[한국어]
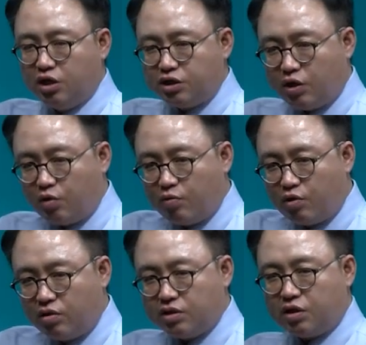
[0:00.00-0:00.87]
새로
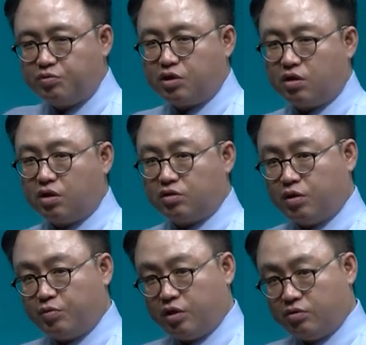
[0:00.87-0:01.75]
먹거리 사업
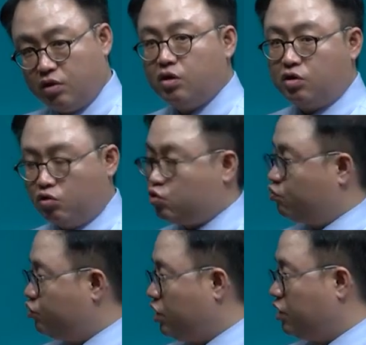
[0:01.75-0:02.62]
시작했다면 그쪽
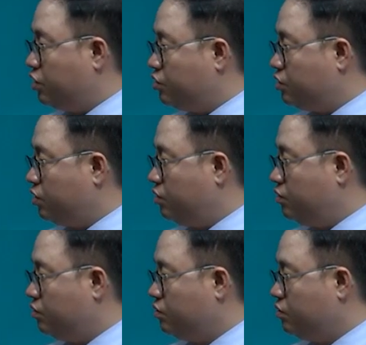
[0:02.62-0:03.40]
분야 있겠죠?